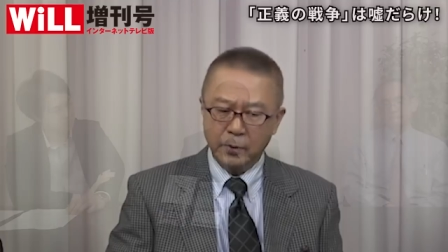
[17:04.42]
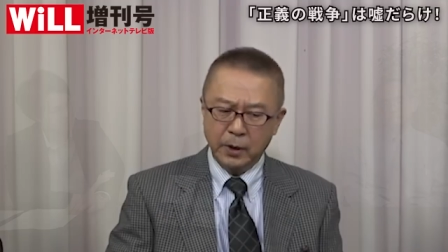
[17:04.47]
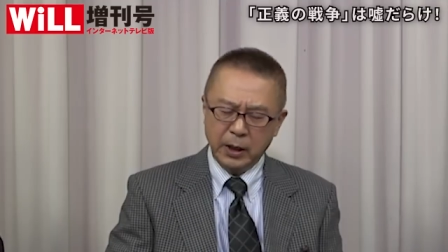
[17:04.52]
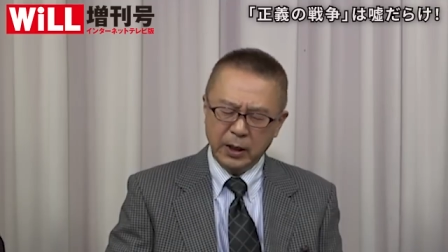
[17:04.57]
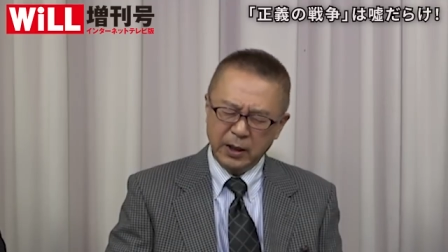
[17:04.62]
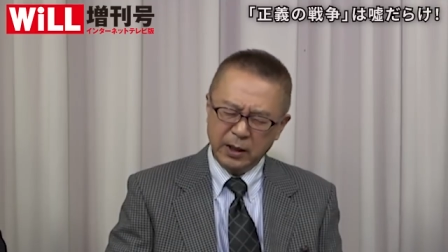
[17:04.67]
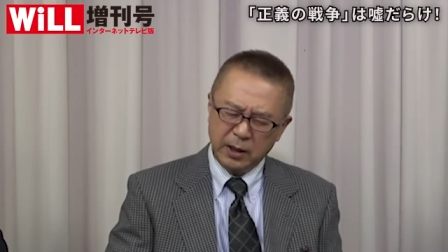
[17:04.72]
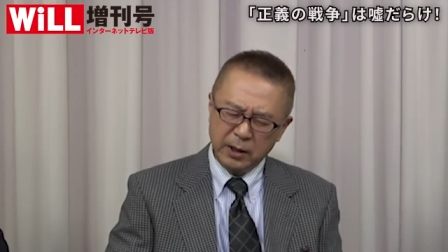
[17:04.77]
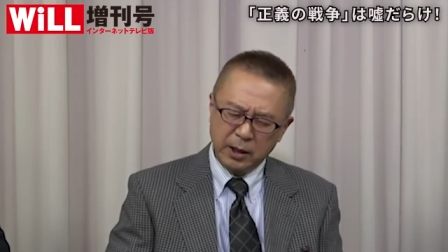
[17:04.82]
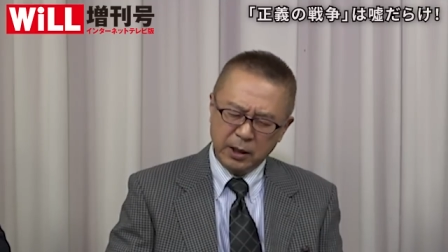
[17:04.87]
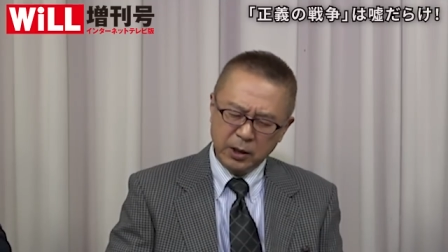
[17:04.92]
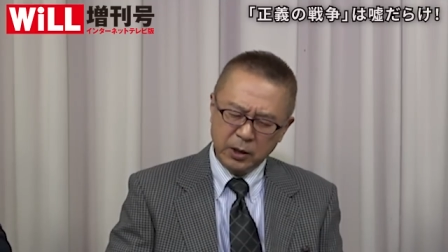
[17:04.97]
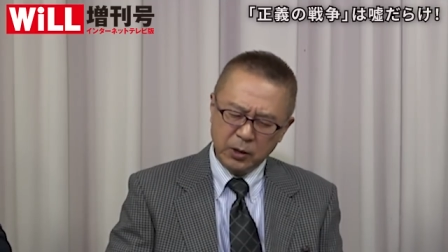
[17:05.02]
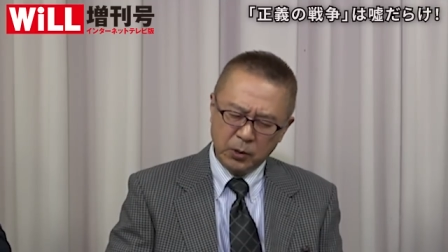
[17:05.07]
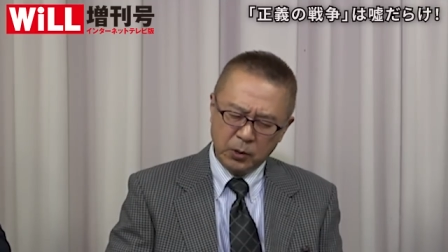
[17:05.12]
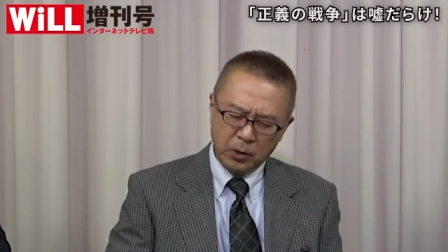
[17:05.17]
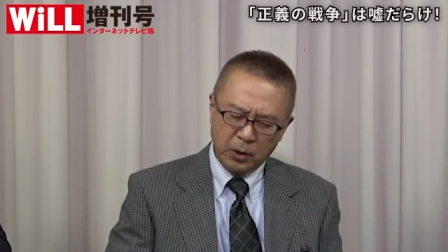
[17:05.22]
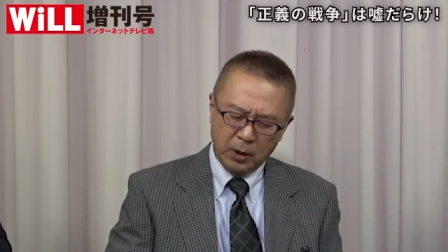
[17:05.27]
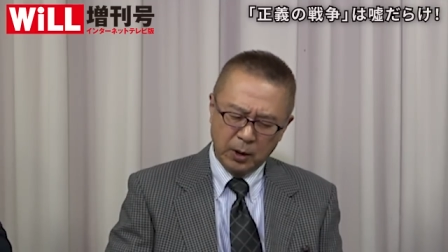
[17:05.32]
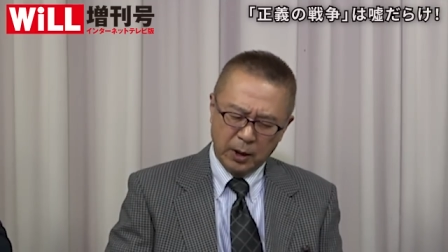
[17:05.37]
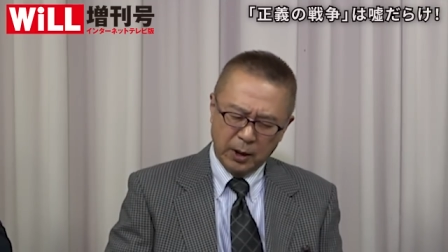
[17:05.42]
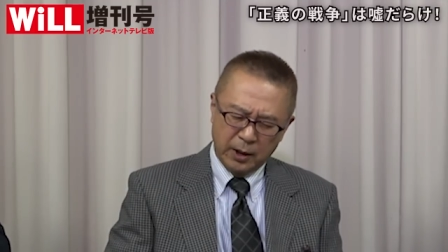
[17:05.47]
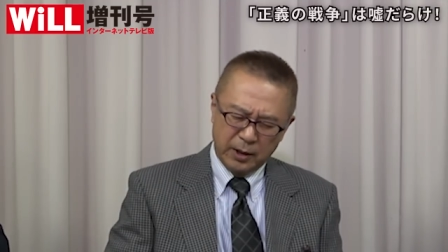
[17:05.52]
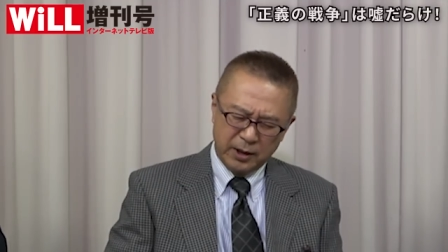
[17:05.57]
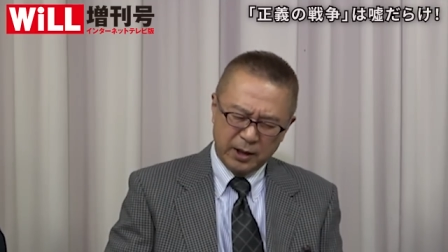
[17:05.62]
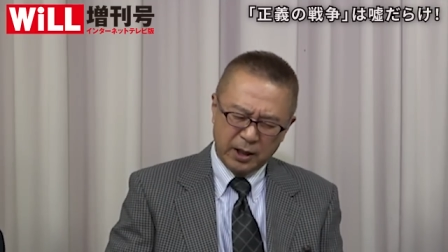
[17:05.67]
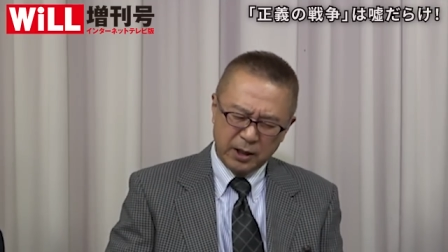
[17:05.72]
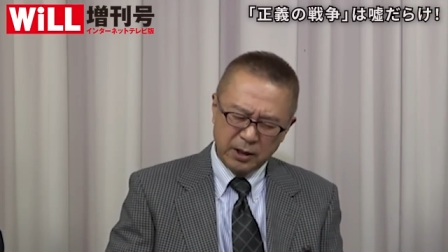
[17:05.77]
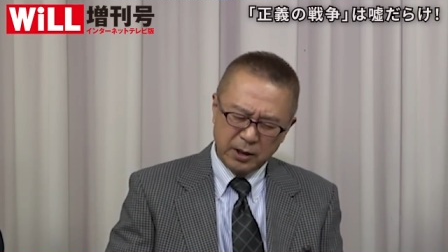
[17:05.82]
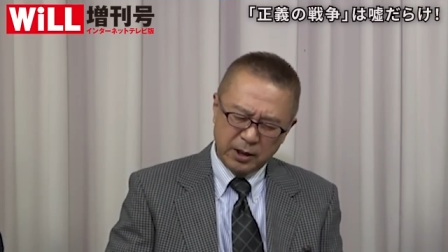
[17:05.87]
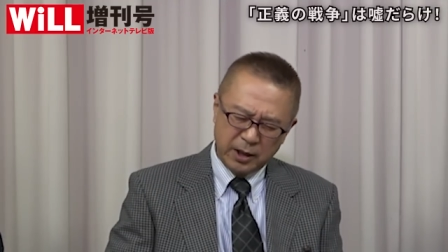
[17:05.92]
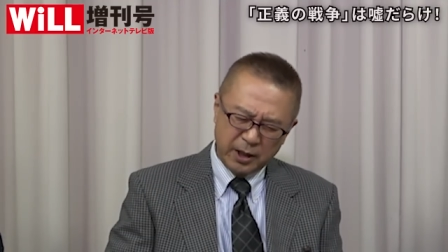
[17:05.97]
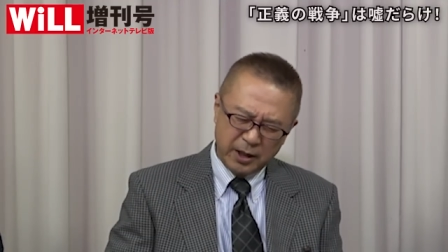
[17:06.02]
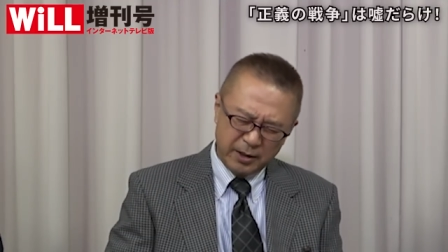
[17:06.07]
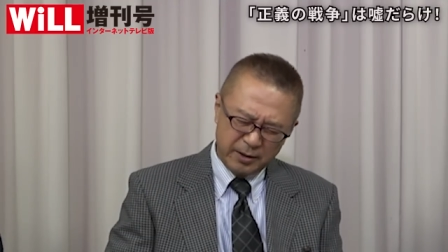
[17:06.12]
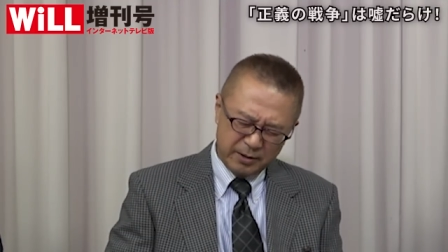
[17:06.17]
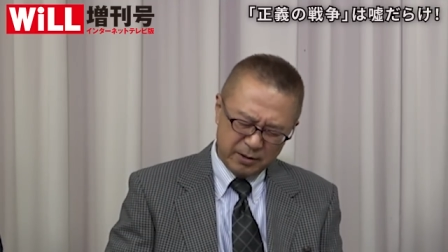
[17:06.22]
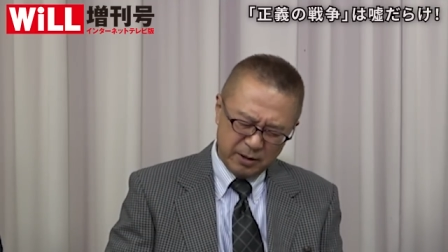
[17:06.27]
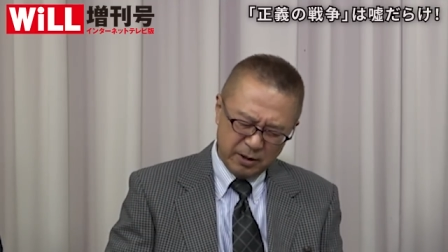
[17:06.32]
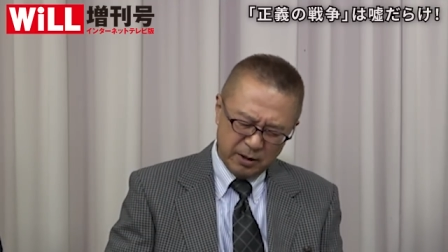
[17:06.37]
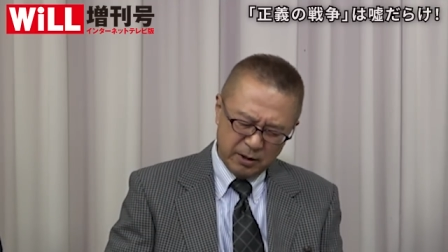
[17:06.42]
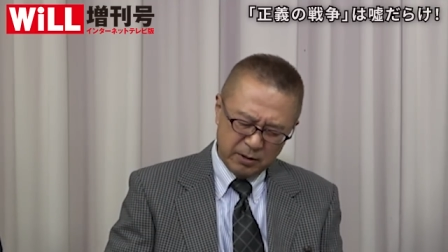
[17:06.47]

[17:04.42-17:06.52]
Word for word: だからだけどやはりね